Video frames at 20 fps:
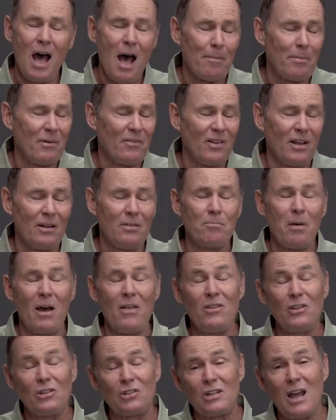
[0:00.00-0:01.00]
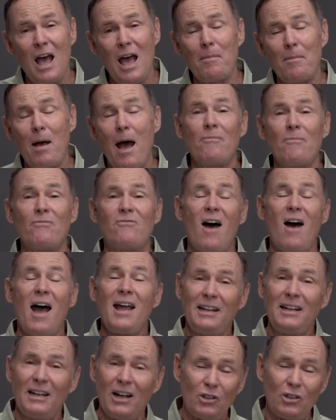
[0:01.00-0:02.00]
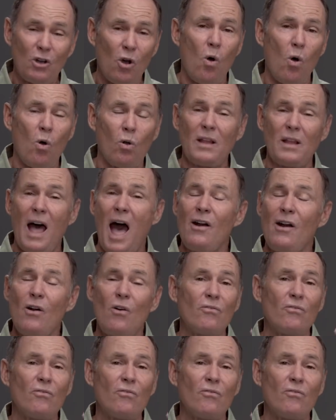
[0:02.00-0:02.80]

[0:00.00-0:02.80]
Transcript: Ich predigte in verschiedenen Städten und war so erschöpft,